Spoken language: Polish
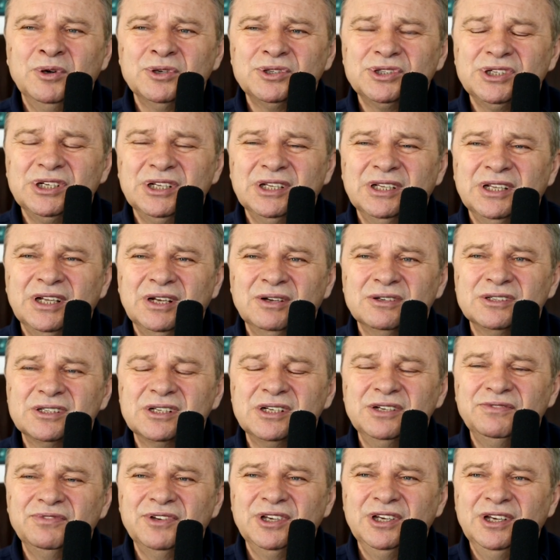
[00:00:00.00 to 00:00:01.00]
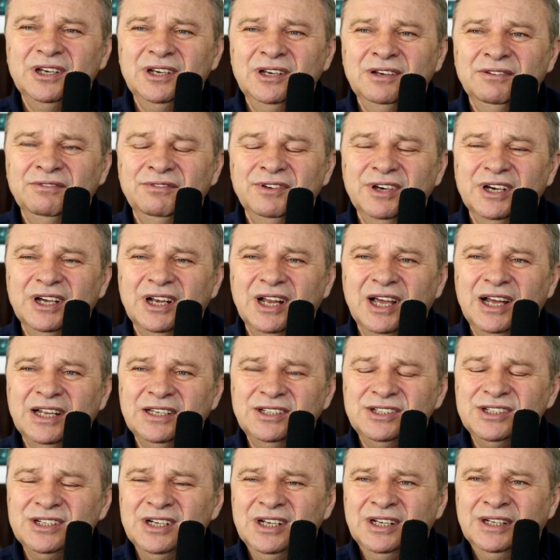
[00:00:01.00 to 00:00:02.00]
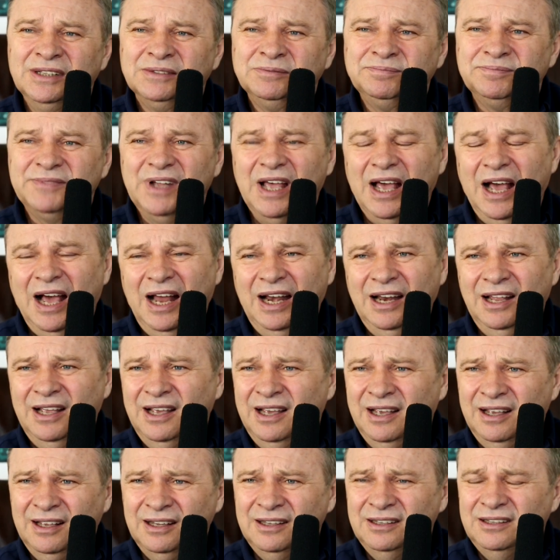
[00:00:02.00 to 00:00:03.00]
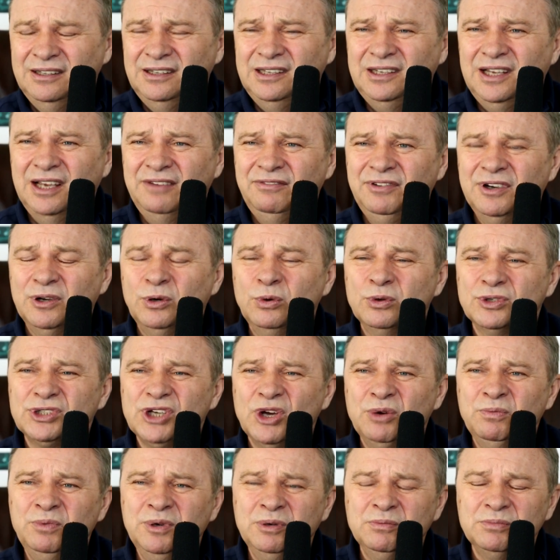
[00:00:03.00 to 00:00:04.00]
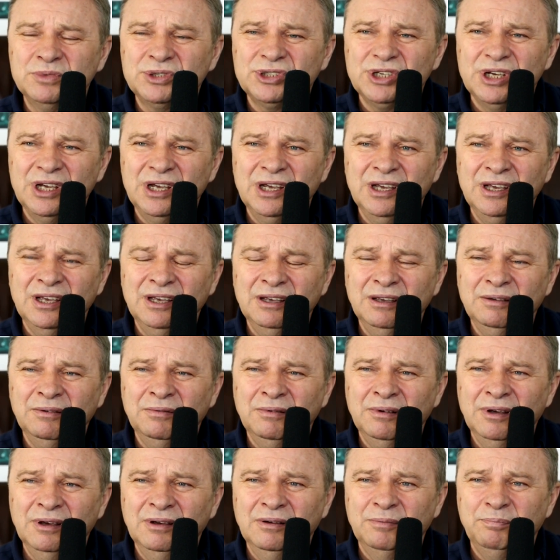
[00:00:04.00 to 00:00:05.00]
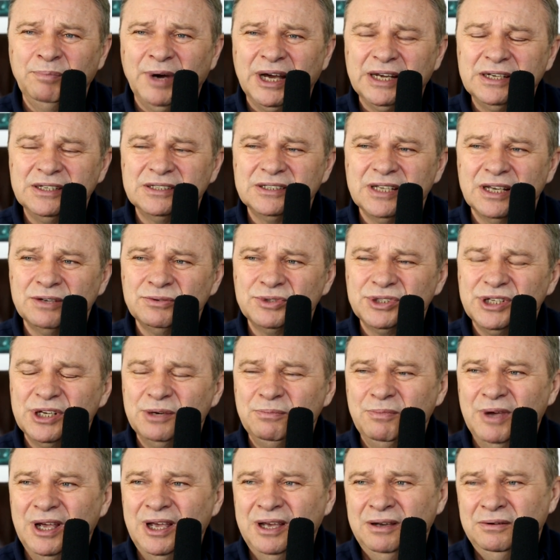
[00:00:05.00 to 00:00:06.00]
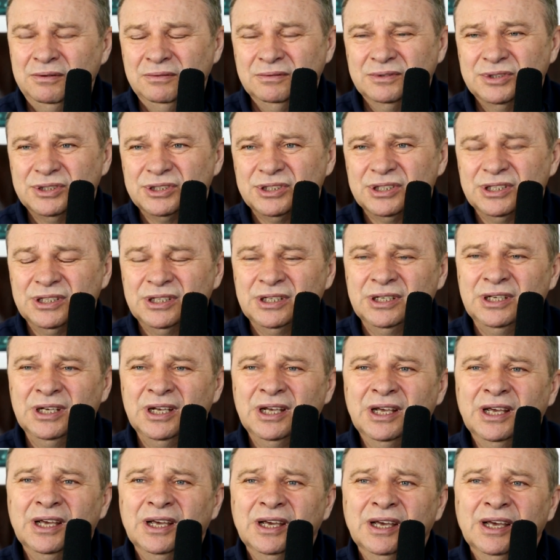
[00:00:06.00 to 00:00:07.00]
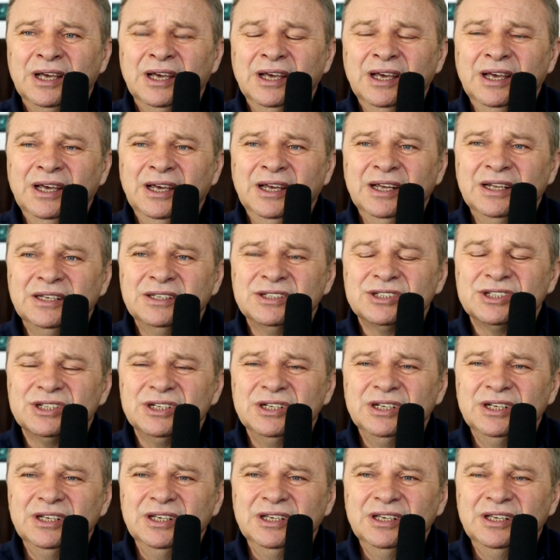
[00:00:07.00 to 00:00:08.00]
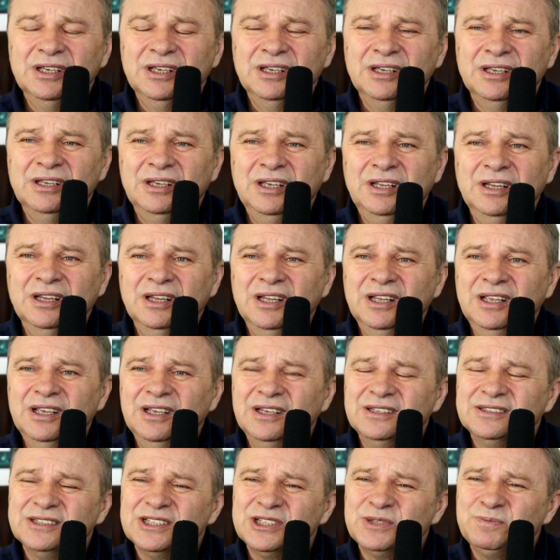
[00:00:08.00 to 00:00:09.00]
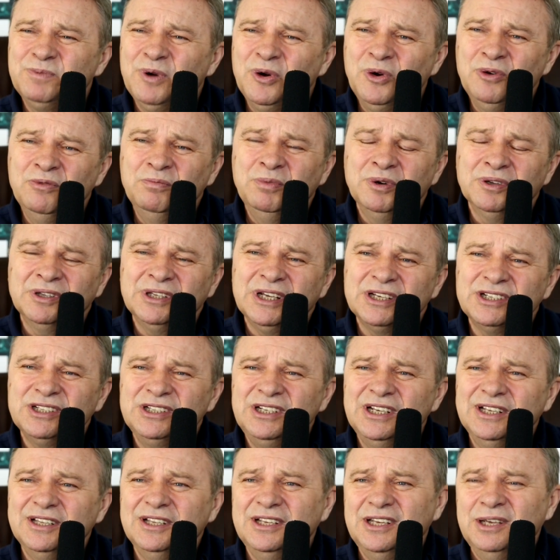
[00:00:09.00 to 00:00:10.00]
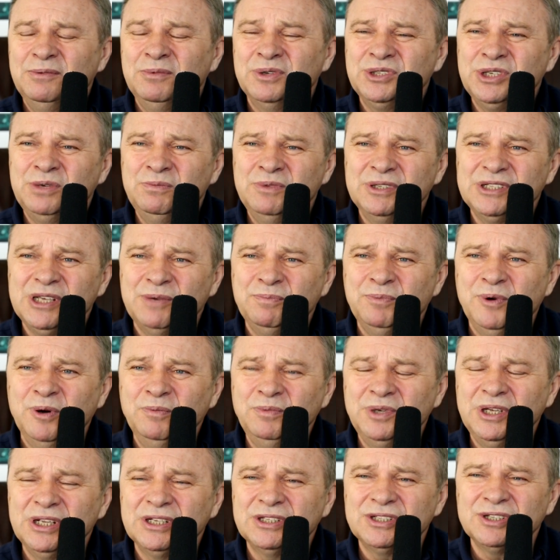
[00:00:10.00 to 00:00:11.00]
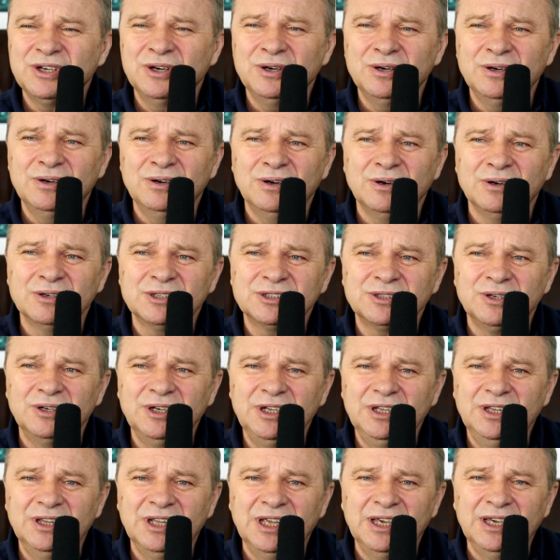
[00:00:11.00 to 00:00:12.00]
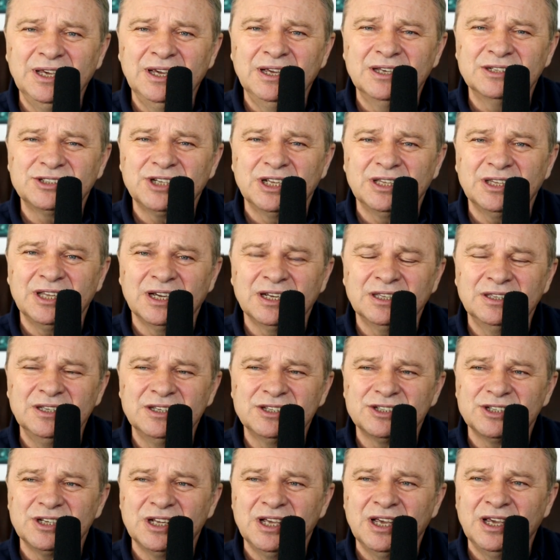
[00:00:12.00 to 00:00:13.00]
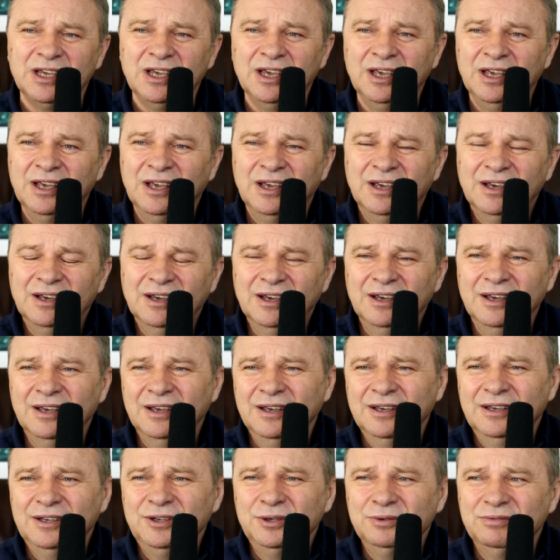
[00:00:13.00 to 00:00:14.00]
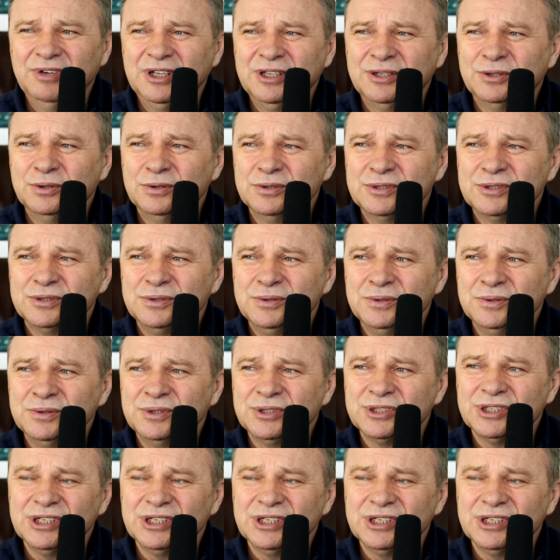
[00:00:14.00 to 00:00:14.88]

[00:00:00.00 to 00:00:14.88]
może te rozgrywki wygrać, ale nie wykluczałbym, że e, Paris Saint-Germain czy, e, czy inny zespoł, bo też nigdy nie możemy zapomnieć o, o solidnej grze taktycznej e, Juventusu